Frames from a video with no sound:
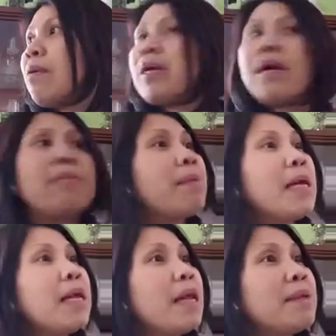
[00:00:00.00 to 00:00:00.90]
Mamaya,
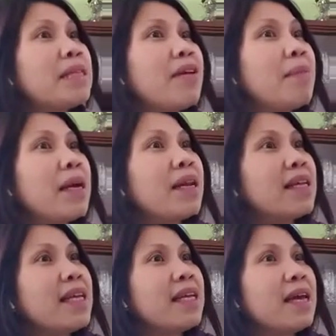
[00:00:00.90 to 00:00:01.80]
mamaya lalabas tayo, mga
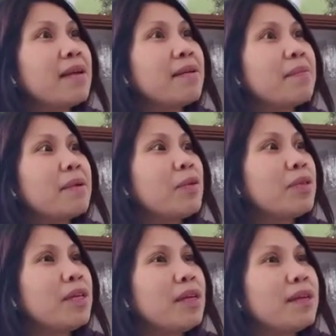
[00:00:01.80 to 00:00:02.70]
langging, ya. Mga
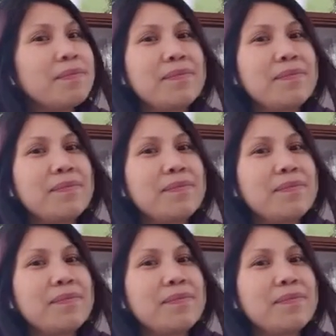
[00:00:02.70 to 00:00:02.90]
beauty.